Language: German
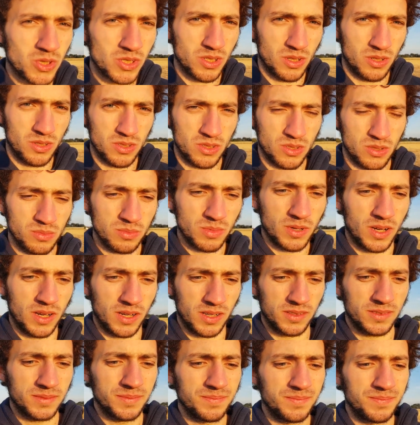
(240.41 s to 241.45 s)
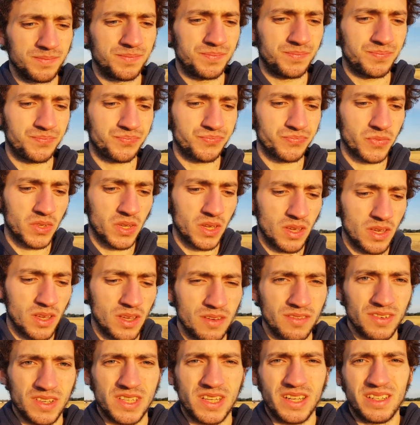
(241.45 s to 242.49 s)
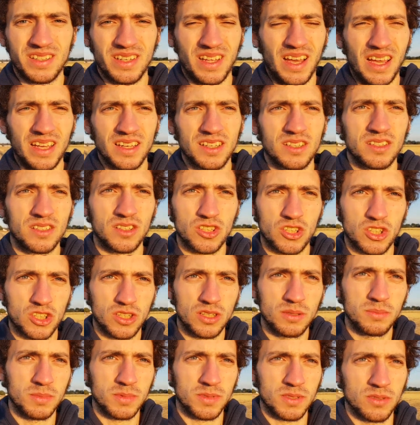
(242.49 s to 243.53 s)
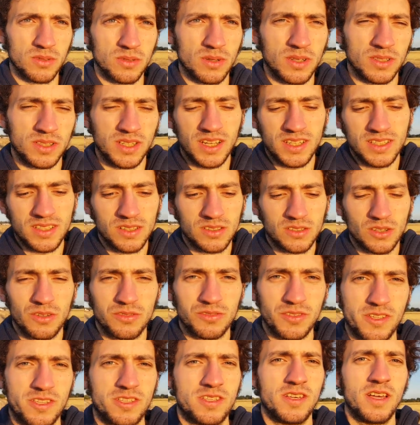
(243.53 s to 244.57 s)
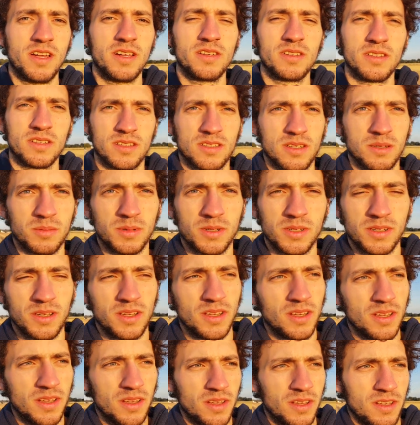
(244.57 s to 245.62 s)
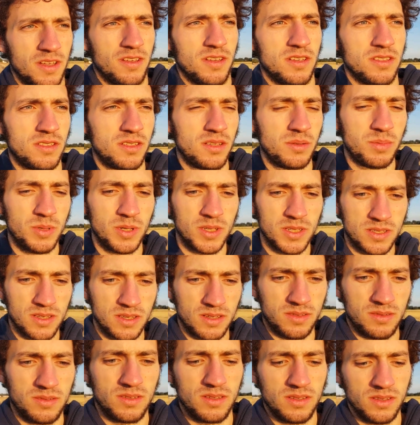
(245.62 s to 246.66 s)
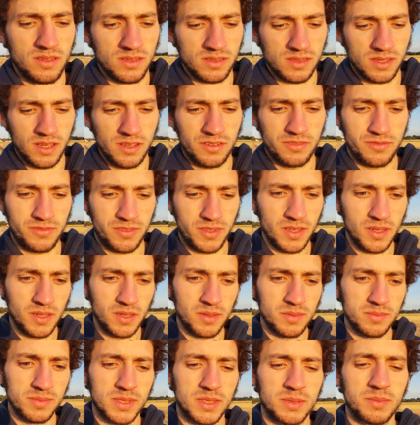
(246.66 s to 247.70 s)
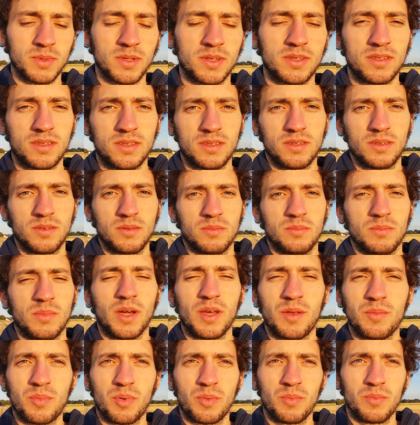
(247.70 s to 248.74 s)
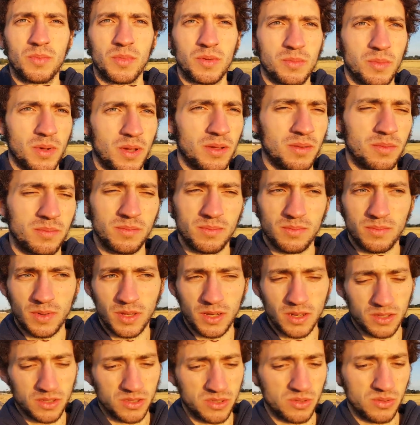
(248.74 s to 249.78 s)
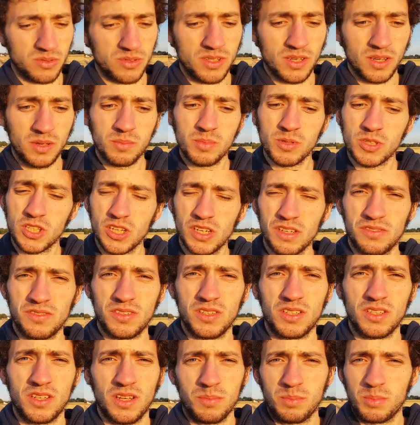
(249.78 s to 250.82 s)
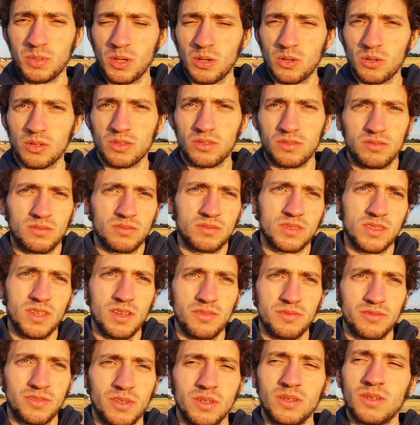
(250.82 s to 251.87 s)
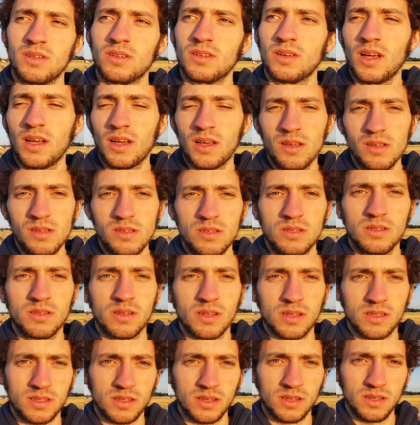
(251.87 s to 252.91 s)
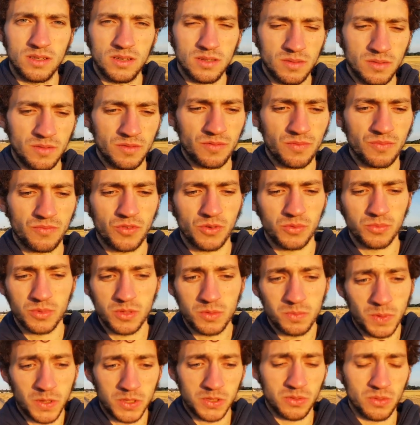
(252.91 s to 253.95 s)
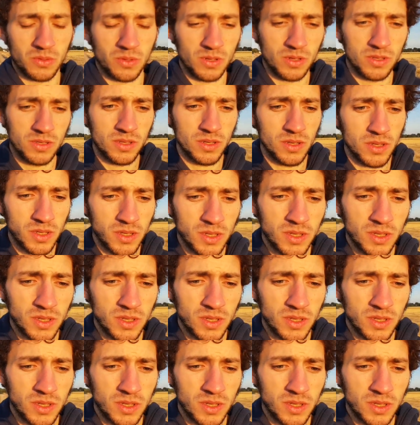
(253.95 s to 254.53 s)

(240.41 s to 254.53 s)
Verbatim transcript: zu Hause rumgehangen was halt eigentlich nicht stimmt. So, ich hatte halt offiziell nichts, aber ich habe halt sehr viel mich mit, mein, mit meinem, meiner Gesundheit beschäftigt, habe da auch sehr viel erreicht in der Zeit, für mich persönlich.